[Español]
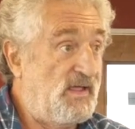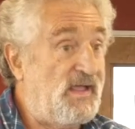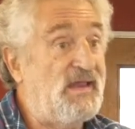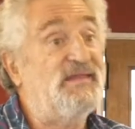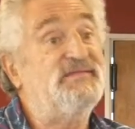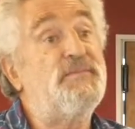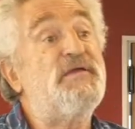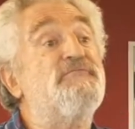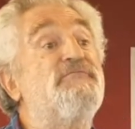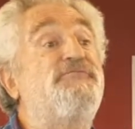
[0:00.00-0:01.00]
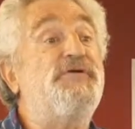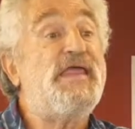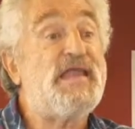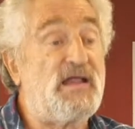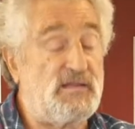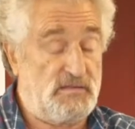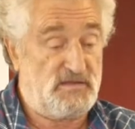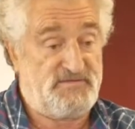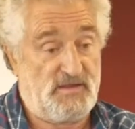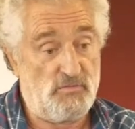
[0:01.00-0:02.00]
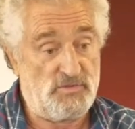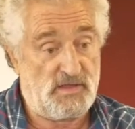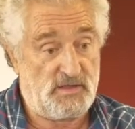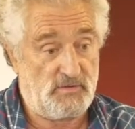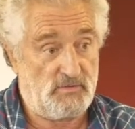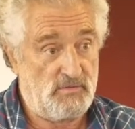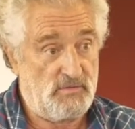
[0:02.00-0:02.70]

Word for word: el examen final del secundario